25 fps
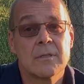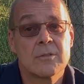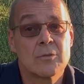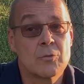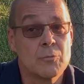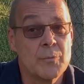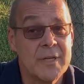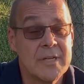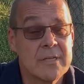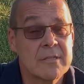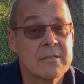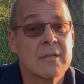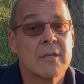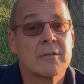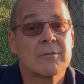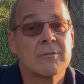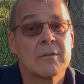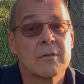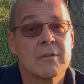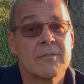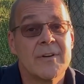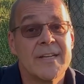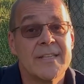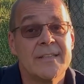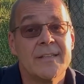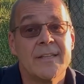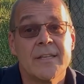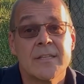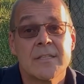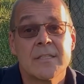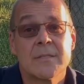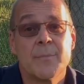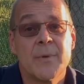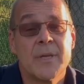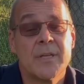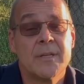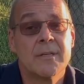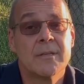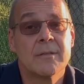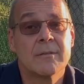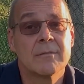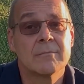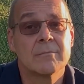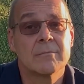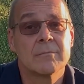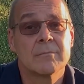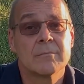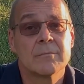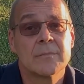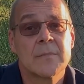zumindest laut Qualitätsmedien,
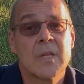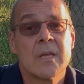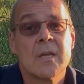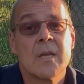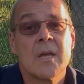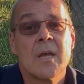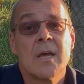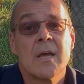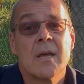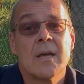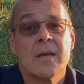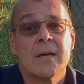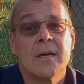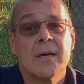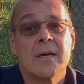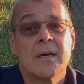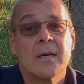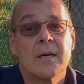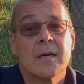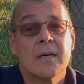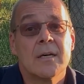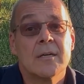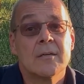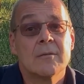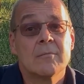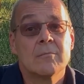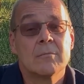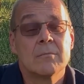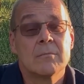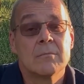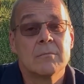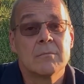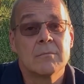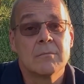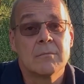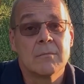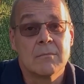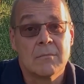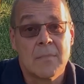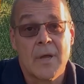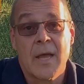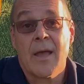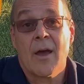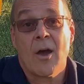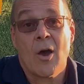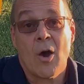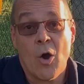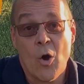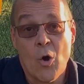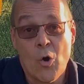äh,
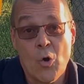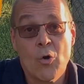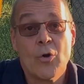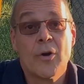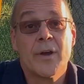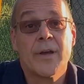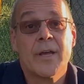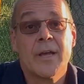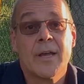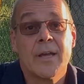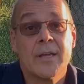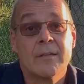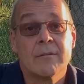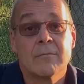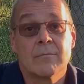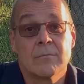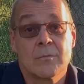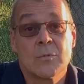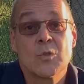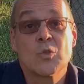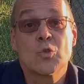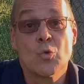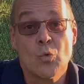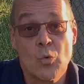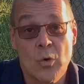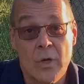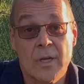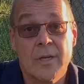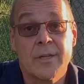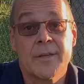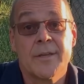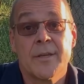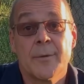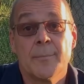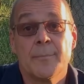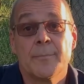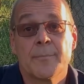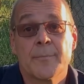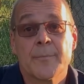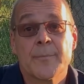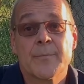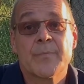auch ein Zuckerl geben.